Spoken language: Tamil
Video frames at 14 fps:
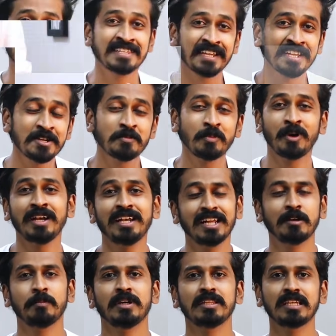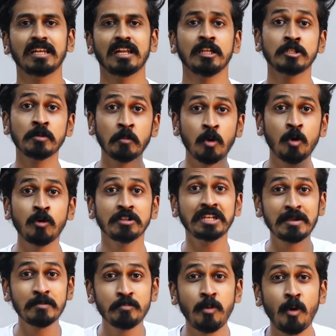செகண்ட் பாயிண்ட் என்னென்னு பார்த்தீங்கன்னா த மோஸ்ட்
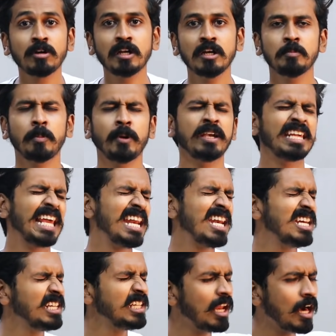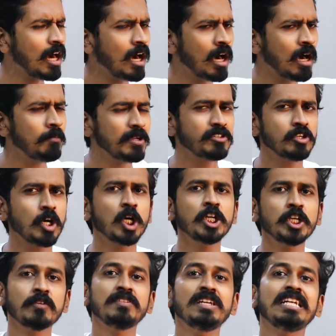இம்பார்ட்டண்ட் பாயிண்ட் எல்லா
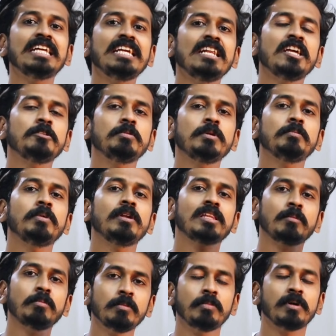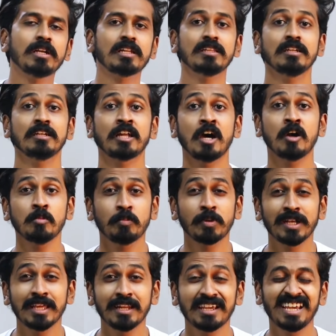மெஜாரிட்டி ஆஃப் த டீனேஜ் பீப்புள் தப்பு பண்ணுறது நானும்
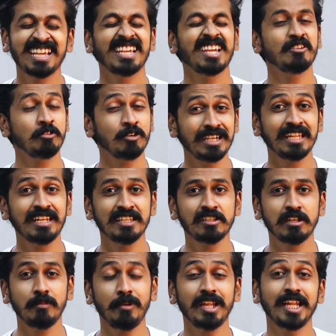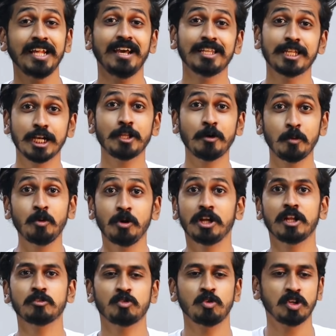பண்ணியிருக்கேன் என்னோட டீனேஜில் பண்ணியிருக்கேன் அதனால தான்
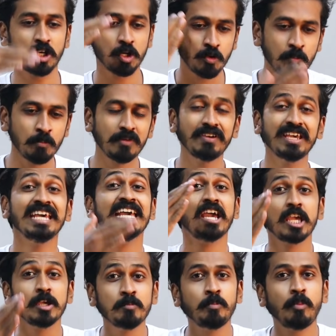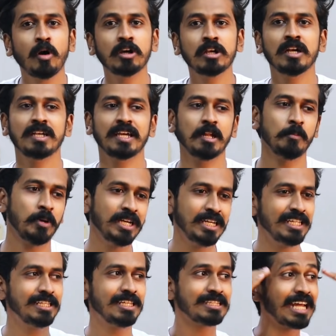உங்களுக்கு நான் சொல்கிறேன் ரொம்பவே இம்பார்ட்டண்ட்டான
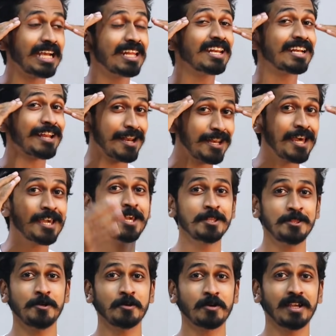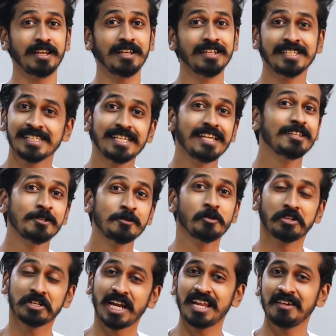பாயிண்ட் இதை தலையில் நல்லா ஏற்றிக்கோங்க எதுன்னு
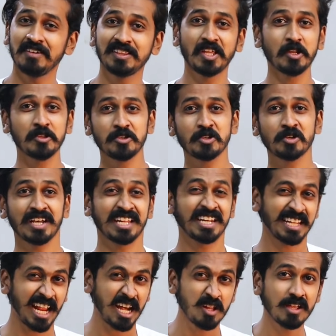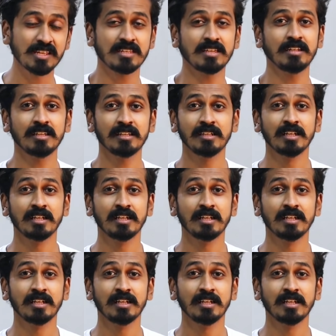உங்களுக்கு நல்லாவே தெரிஞ்சிருக்குன்னு நினைக்கிறேன் கேன் யூ கெஸ் இட்